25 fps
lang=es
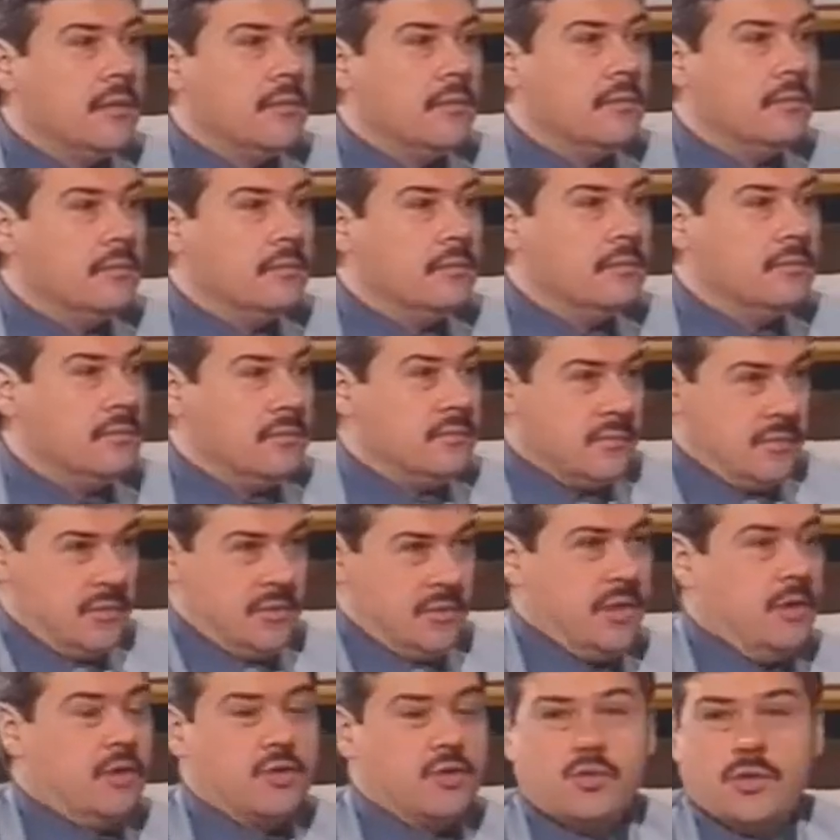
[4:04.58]
mm,
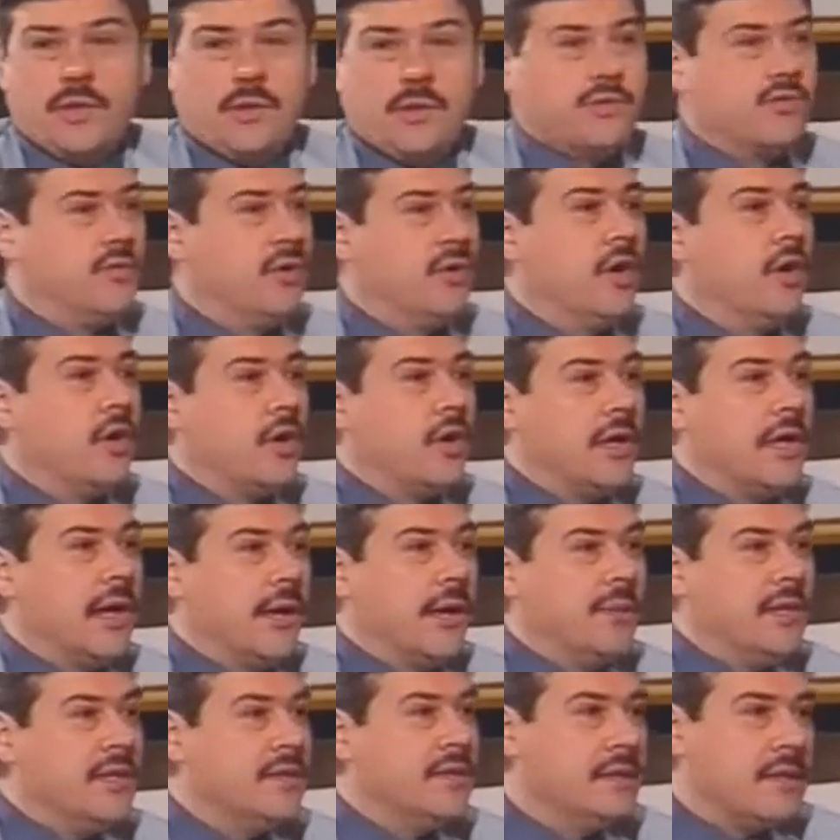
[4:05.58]
si lo estudiamos
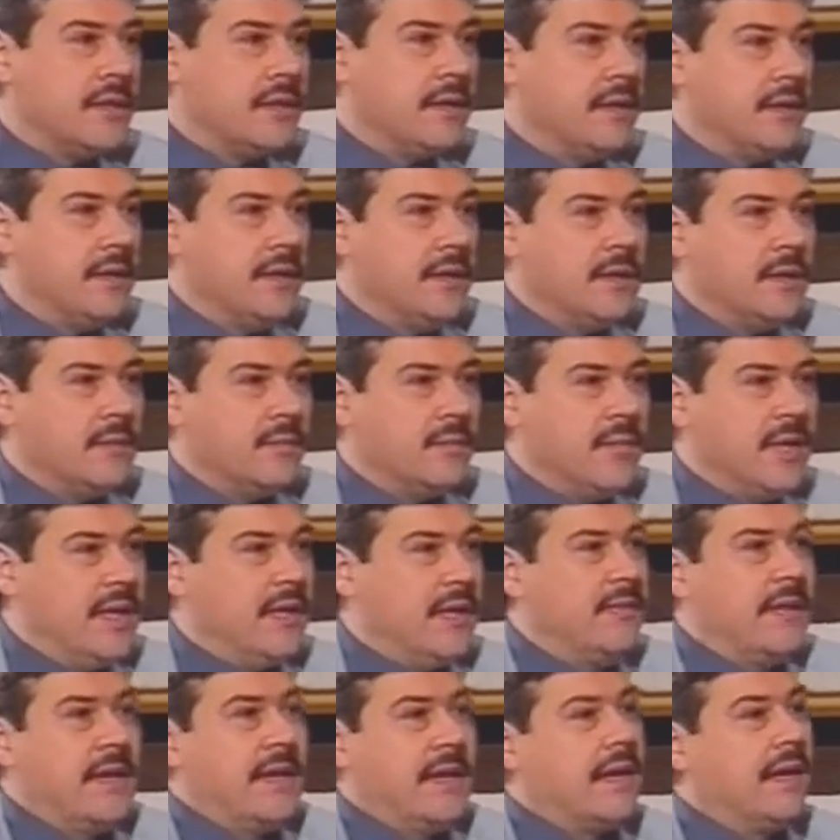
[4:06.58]
filológicamente,
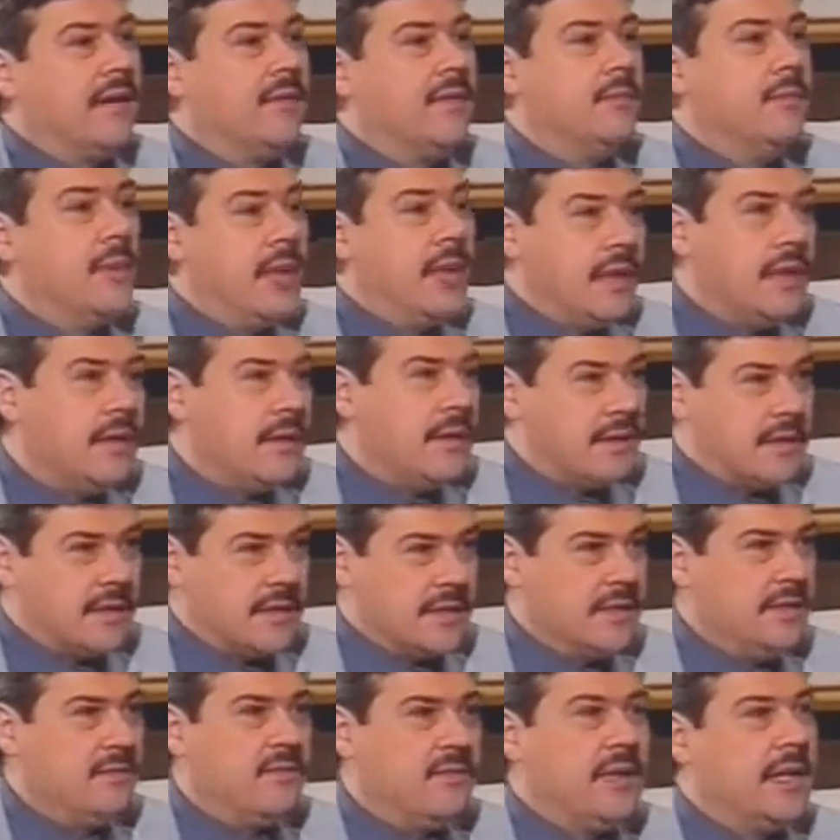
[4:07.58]
viene de la raíz bri, que
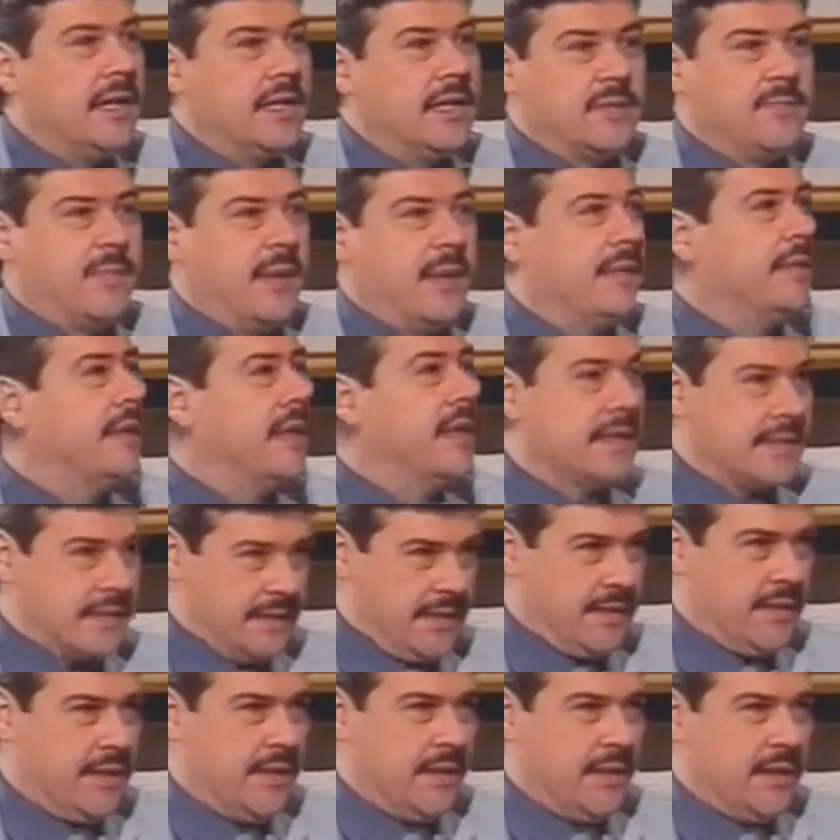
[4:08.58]
significa
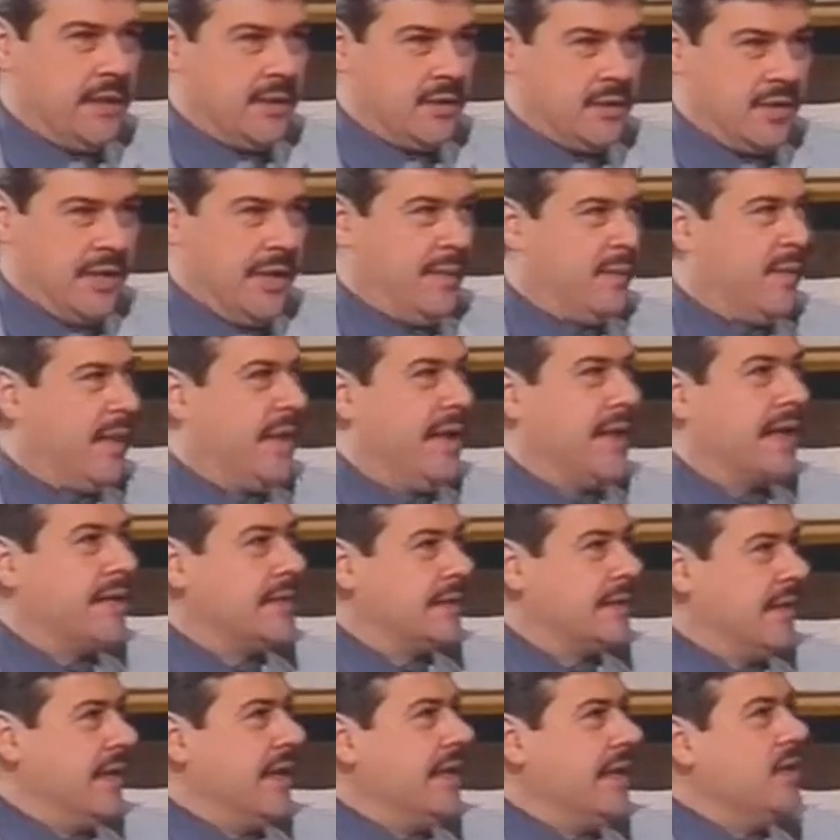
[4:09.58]
expanderse. O sea, la manera que
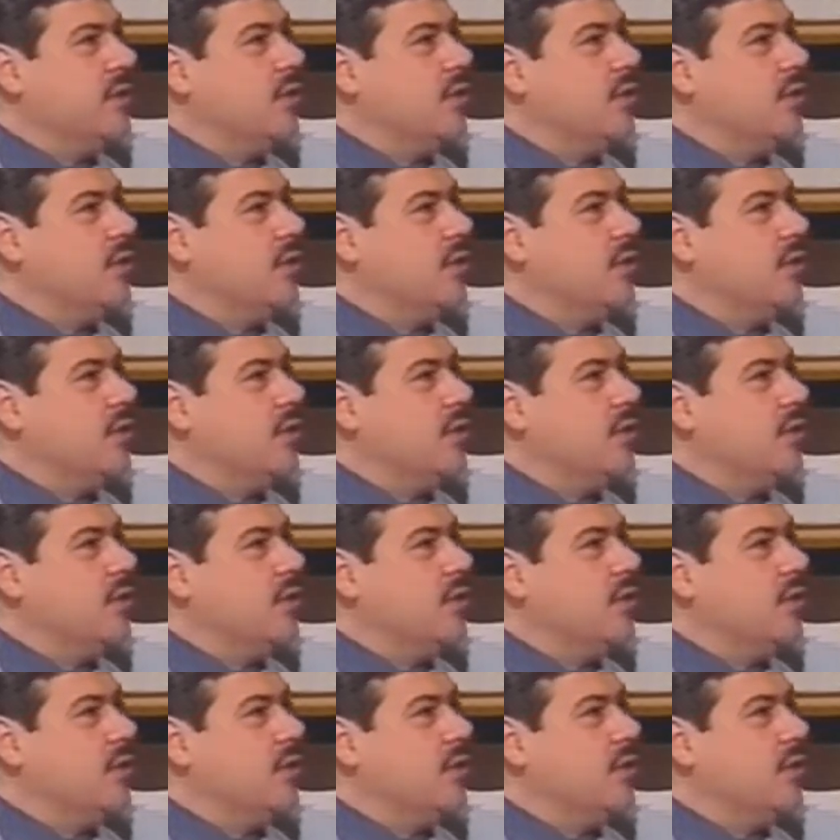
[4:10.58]
tiene el